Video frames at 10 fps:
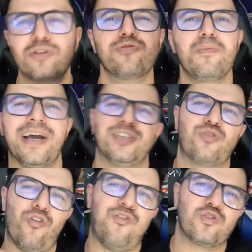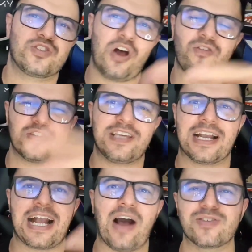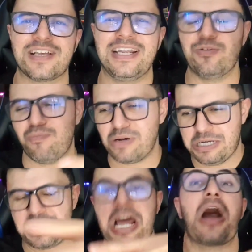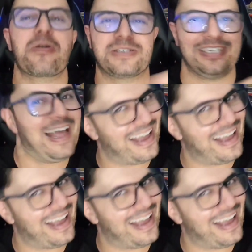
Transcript: Quanto mais confusão você causa ali, um burnout,